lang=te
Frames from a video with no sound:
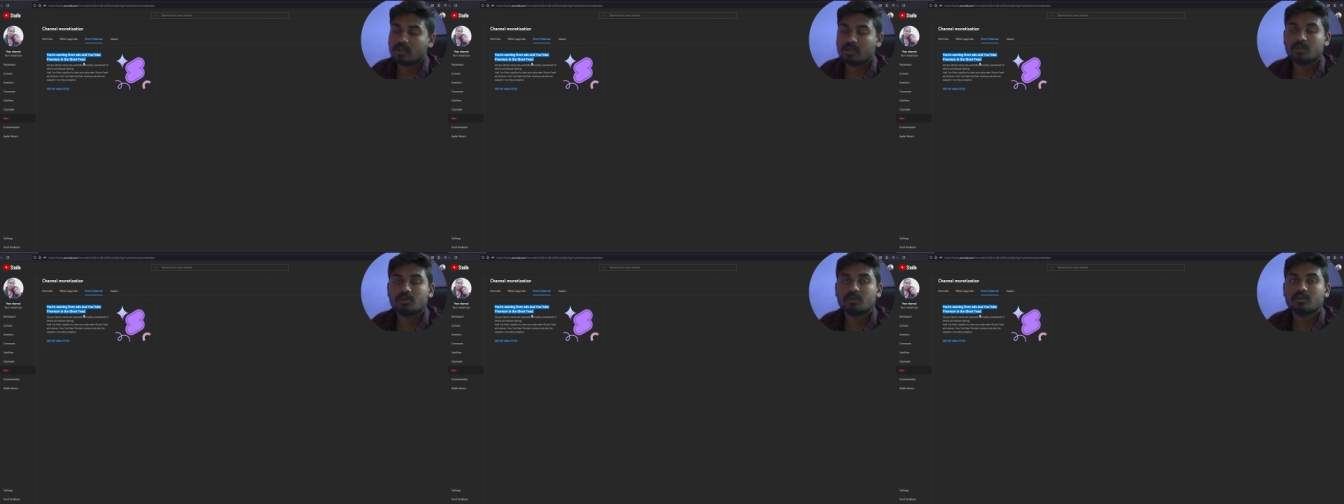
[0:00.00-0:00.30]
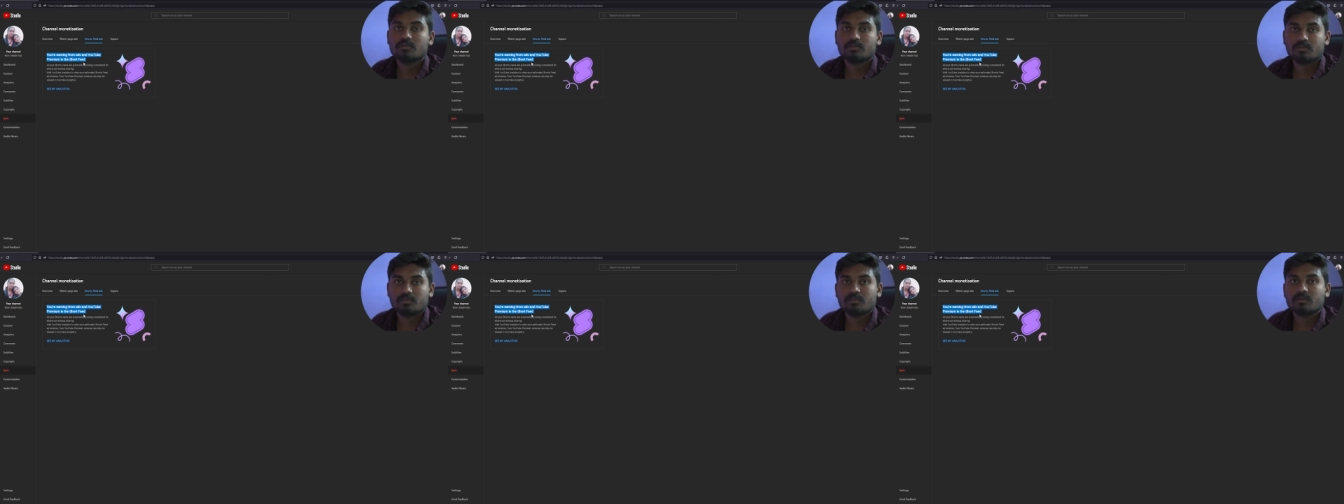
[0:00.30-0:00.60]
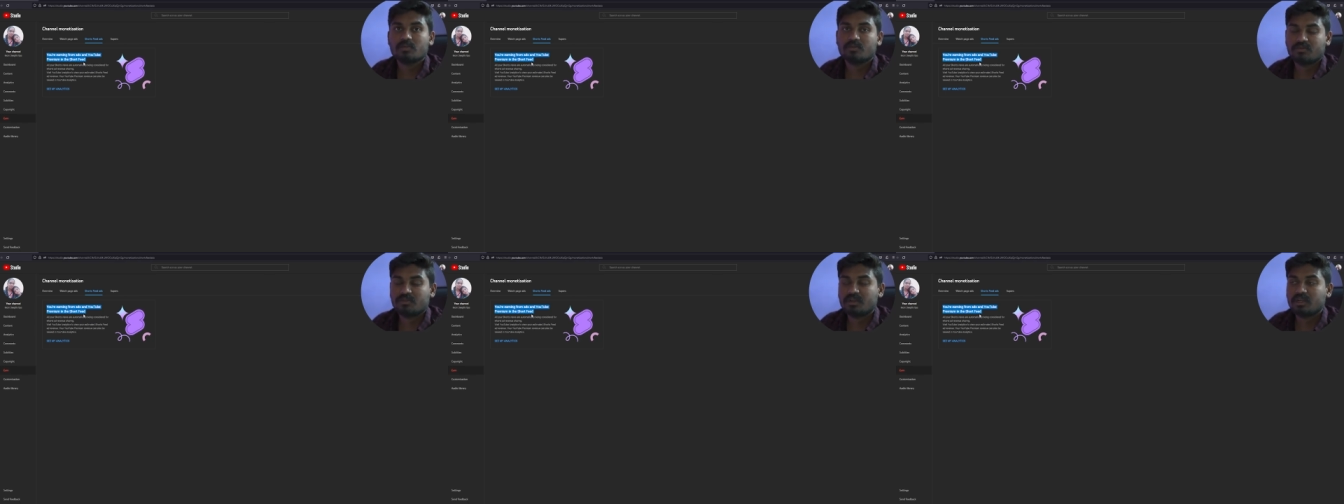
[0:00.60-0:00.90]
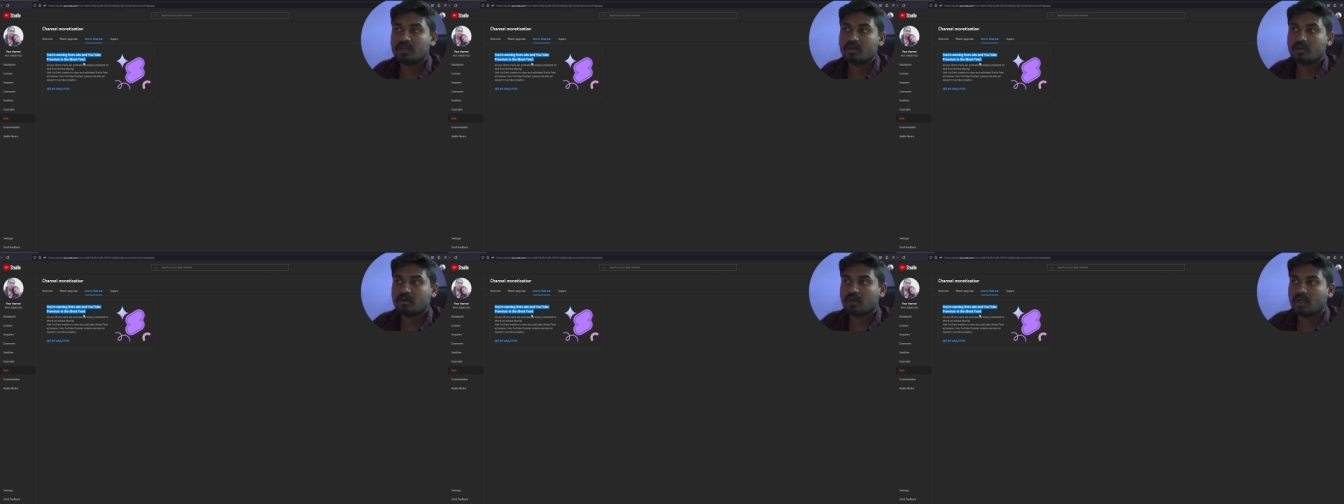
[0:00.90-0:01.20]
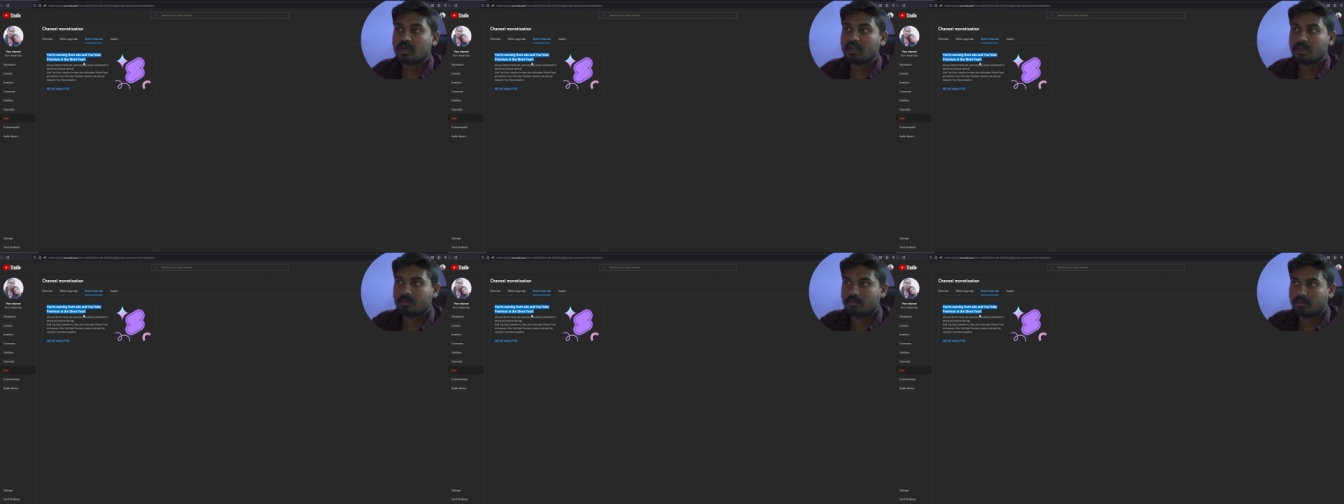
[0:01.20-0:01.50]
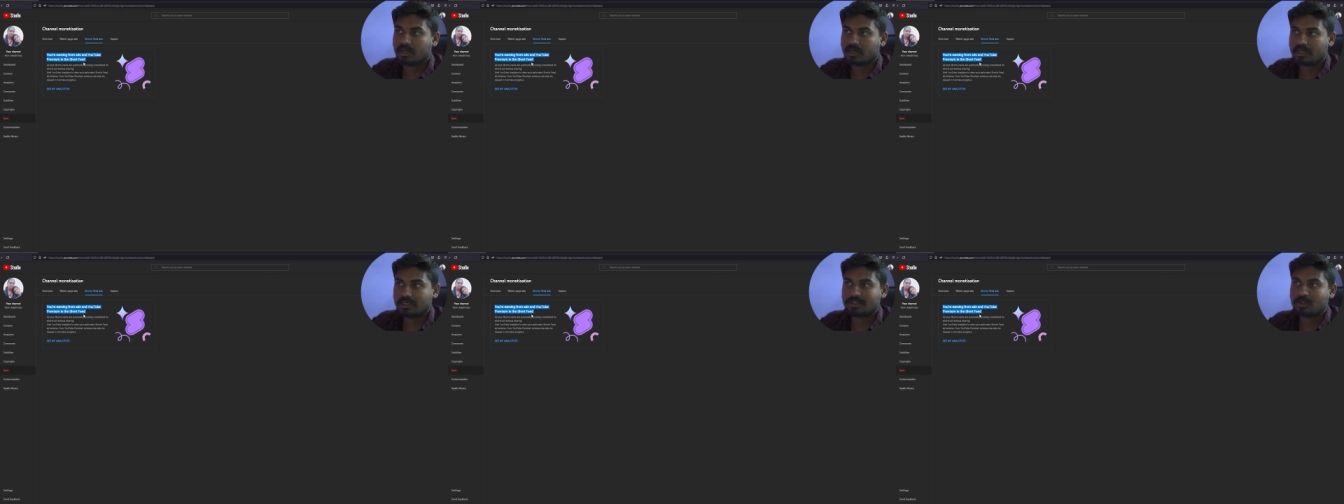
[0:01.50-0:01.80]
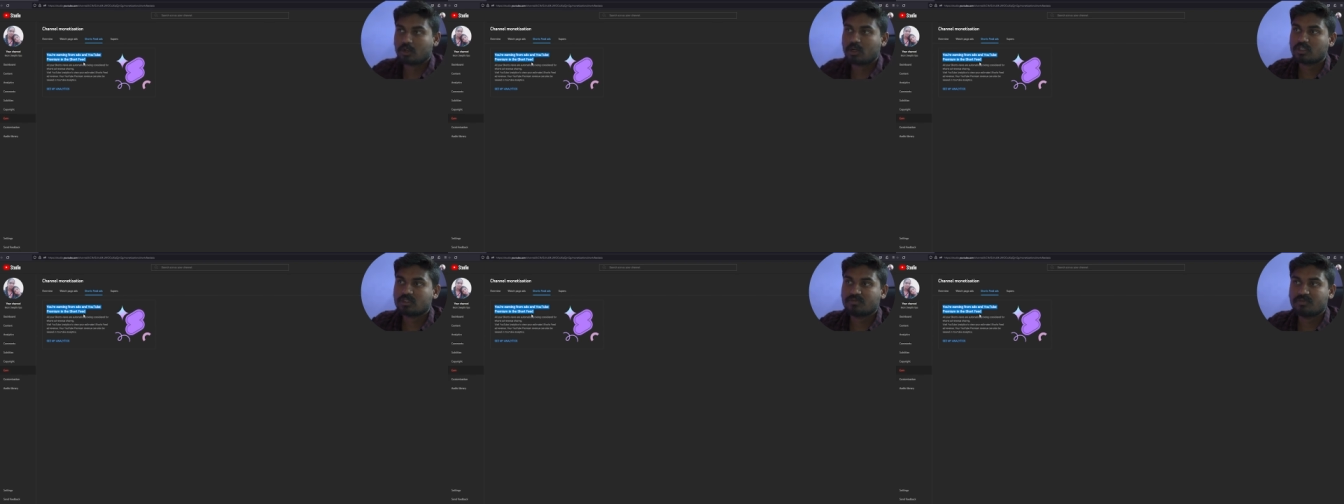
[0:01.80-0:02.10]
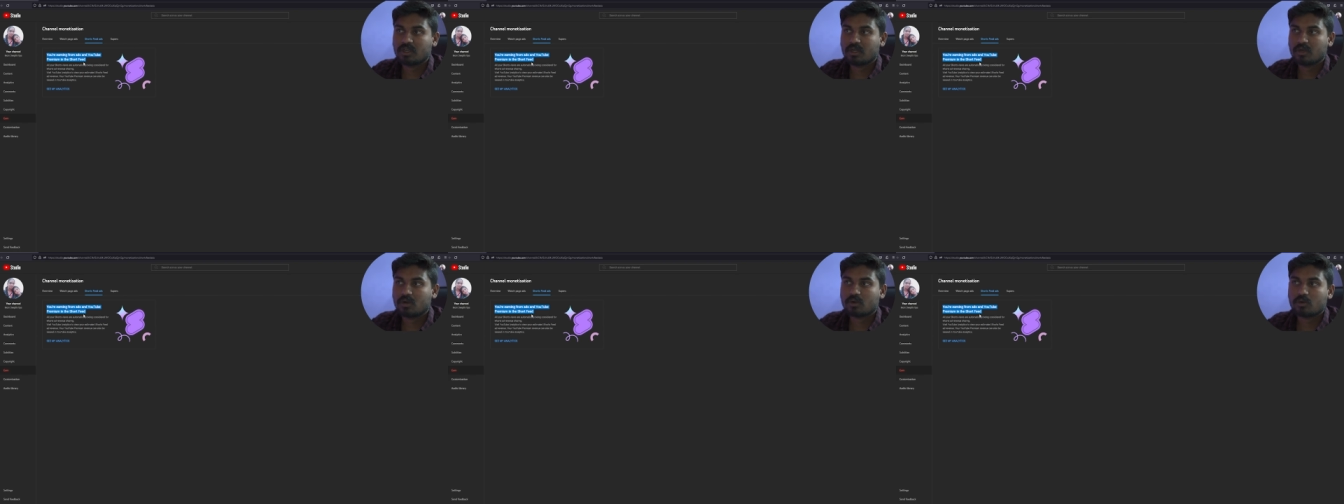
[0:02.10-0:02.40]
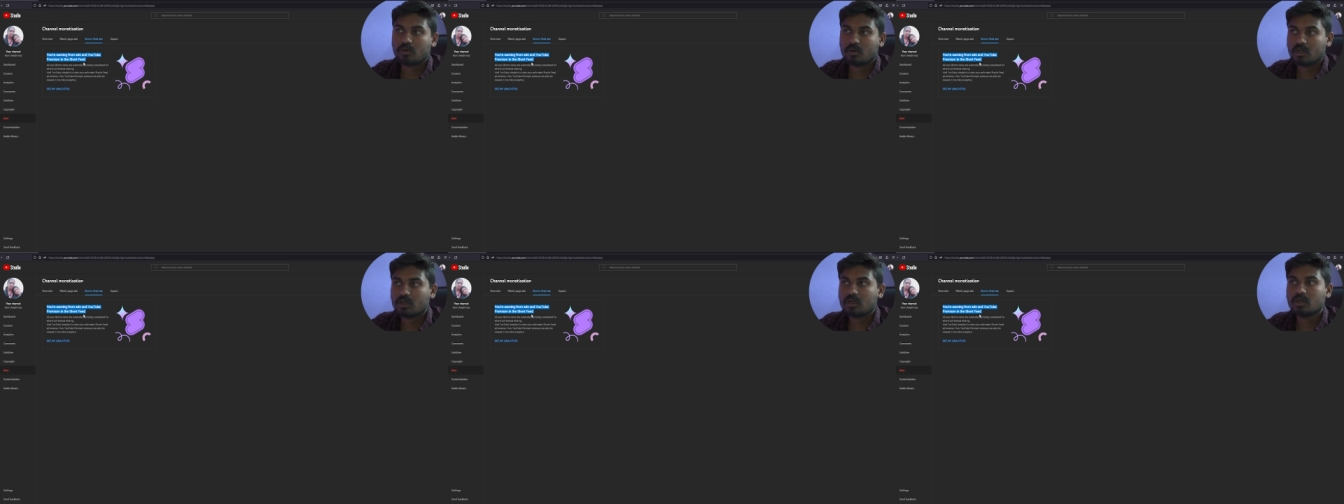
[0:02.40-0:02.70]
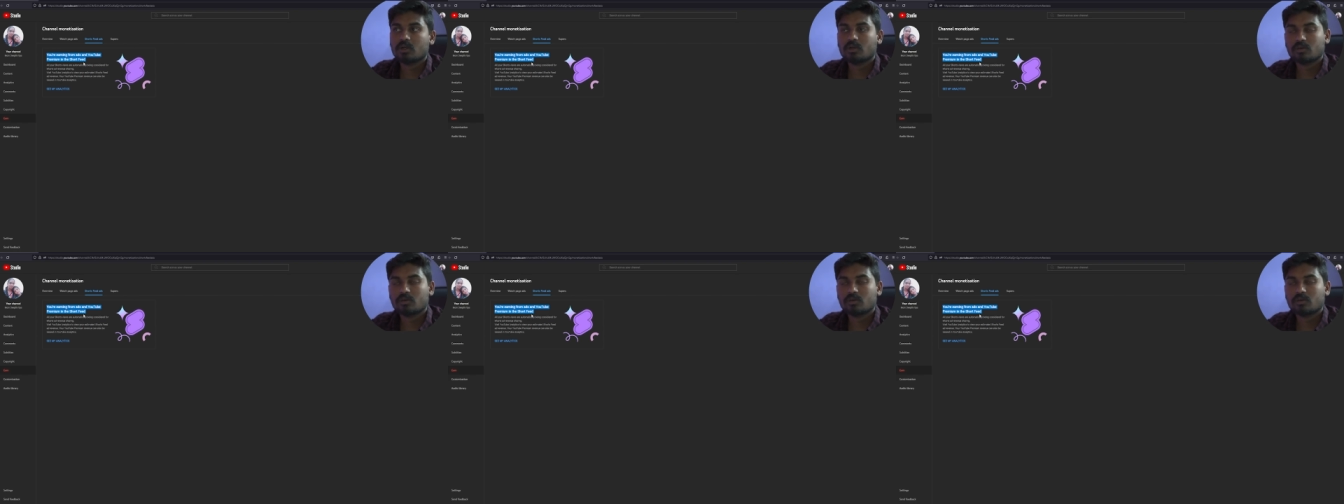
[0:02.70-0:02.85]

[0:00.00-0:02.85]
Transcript: యూట్యూబ్ ఫీడ్లో అంటే మనకి షార్ట్స్ ఫీడ్లో కూడా